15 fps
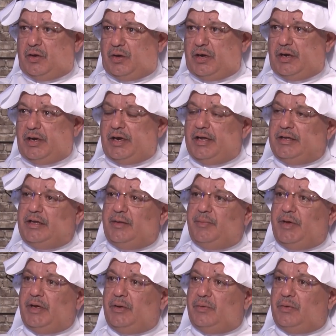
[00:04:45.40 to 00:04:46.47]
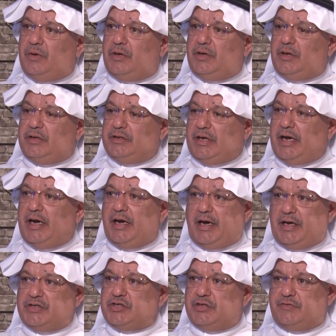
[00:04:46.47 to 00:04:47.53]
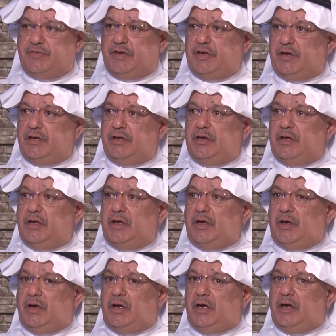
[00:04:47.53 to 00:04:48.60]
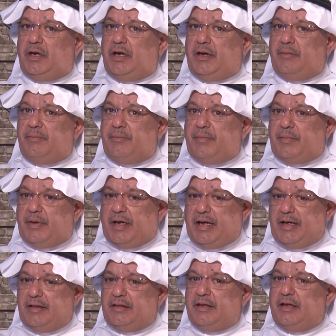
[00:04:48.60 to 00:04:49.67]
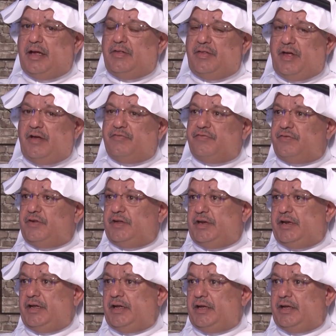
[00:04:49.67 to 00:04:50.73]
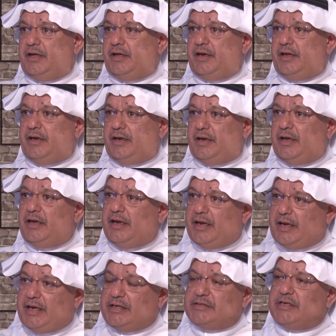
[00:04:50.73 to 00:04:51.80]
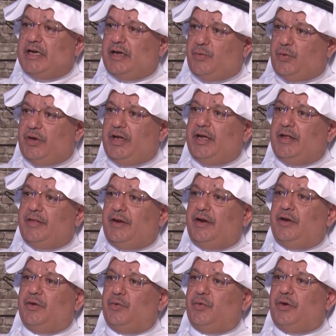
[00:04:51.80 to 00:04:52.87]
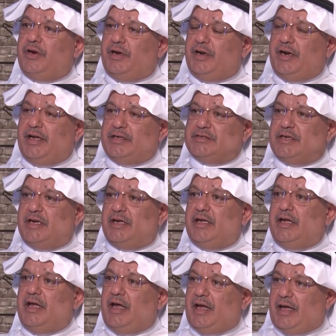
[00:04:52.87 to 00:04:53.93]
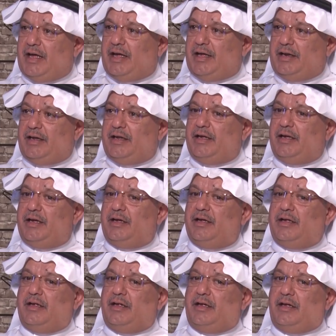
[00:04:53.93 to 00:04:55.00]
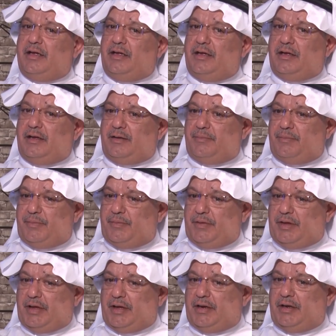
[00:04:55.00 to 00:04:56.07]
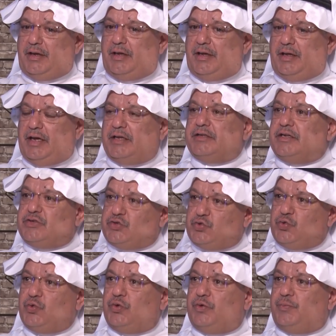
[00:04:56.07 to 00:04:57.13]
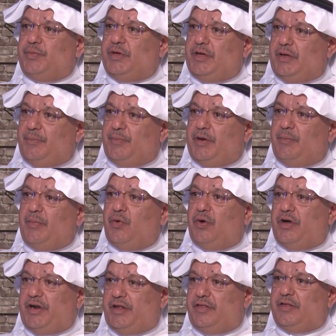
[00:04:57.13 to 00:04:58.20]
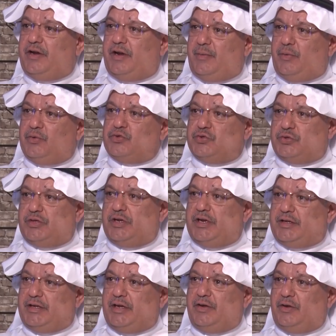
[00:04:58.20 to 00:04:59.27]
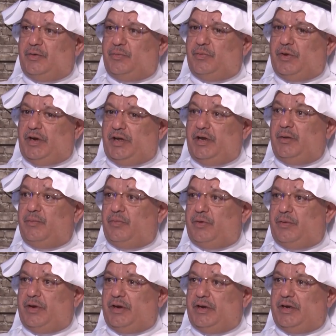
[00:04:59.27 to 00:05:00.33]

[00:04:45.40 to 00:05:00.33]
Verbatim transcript: القديمه وعاشت فيها نعم. آه هذا اضاف الى الى الى الاحساء ولهذا نحن نقول ان الاحساء اهاليها آه، يعني يعتزون بالمواريث اللي موجوده لديهم والعلم